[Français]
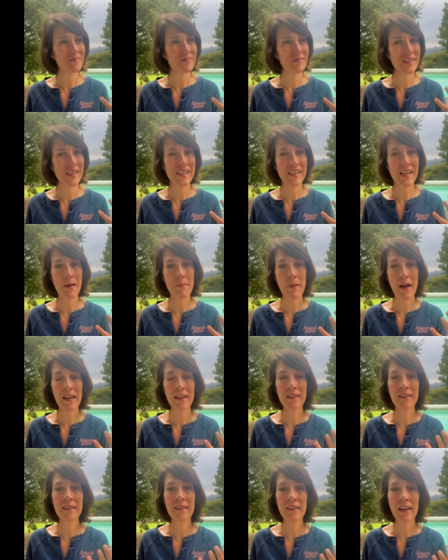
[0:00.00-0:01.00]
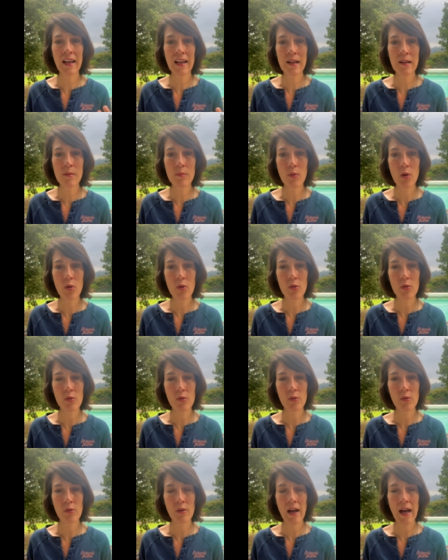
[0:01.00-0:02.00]
ça m'a tellement
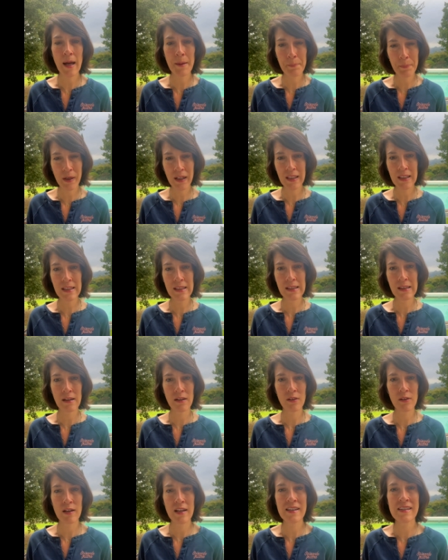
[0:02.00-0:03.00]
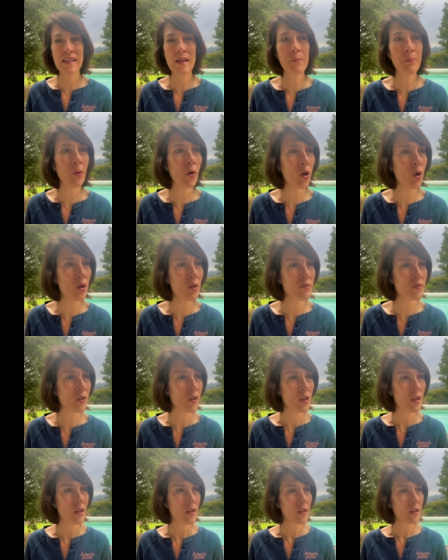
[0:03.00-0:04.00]
appris les épreuves,
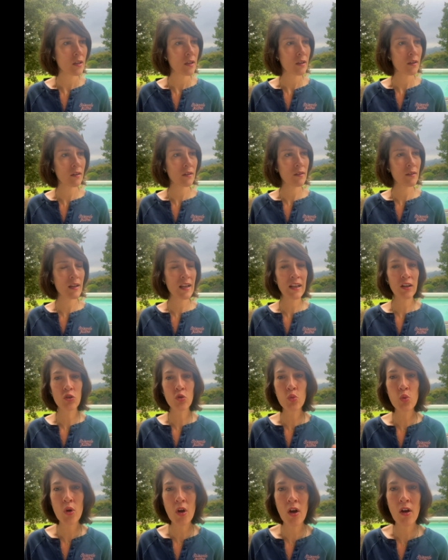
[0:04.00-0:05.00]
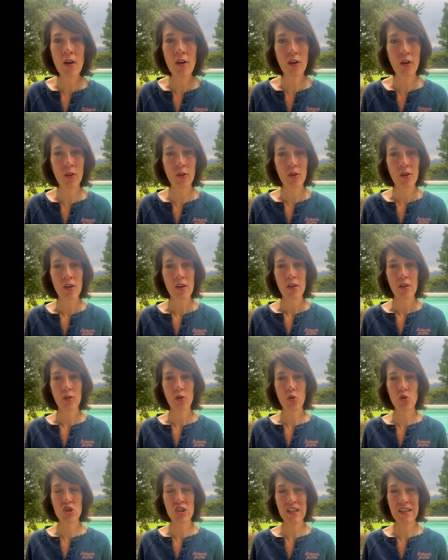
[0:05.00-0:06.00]
les douleurs
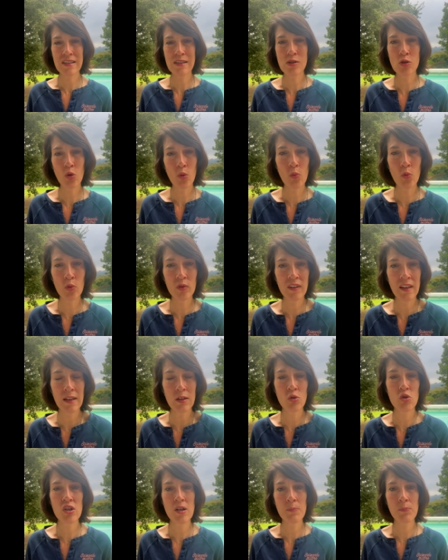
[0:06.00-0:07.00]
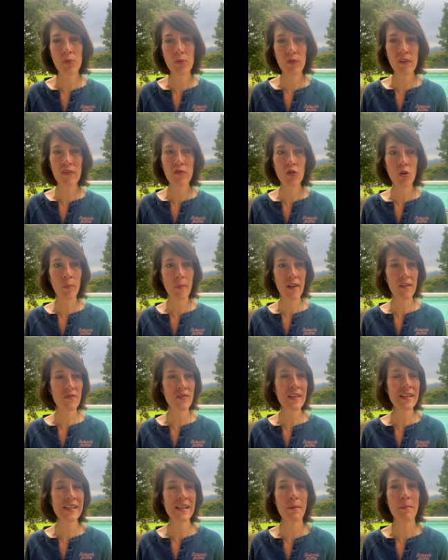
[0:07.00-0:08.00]
que j'ai surmontées, que j'ai pu vivre dans ma
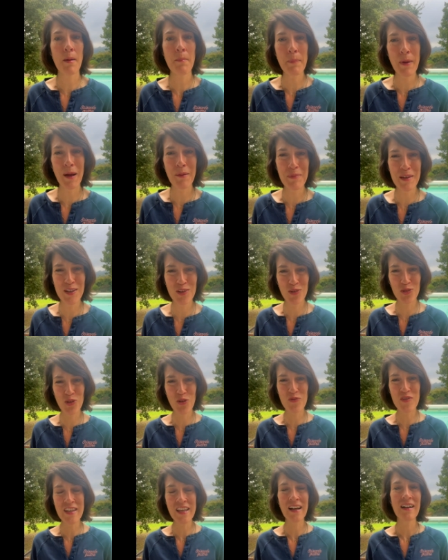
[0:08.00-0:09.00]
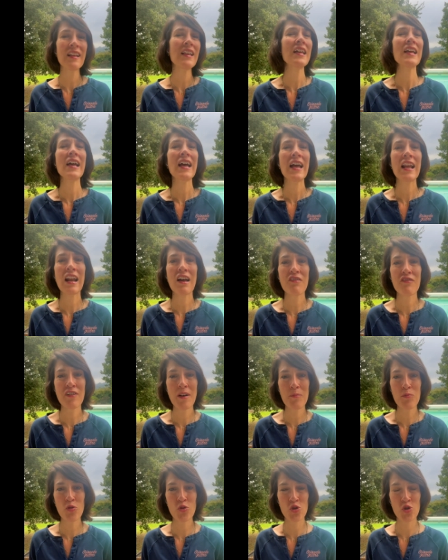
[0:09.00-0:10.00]
vie, ça m'a permis de devenir la
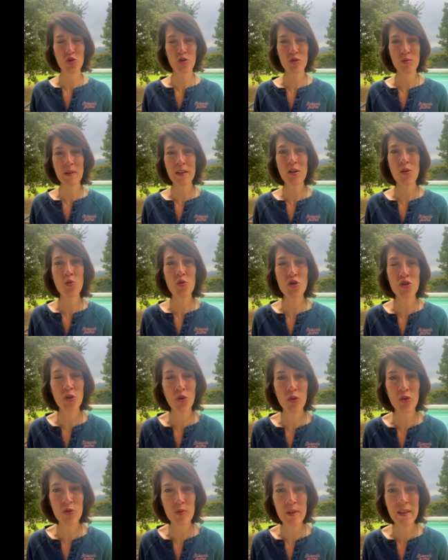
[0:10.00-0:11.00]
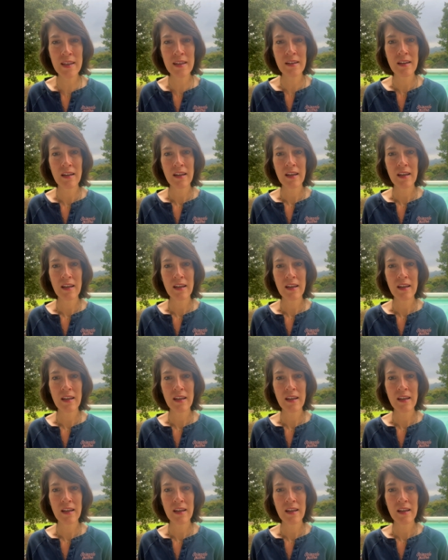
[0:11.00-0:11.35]
femme que je suis aujourd'hui.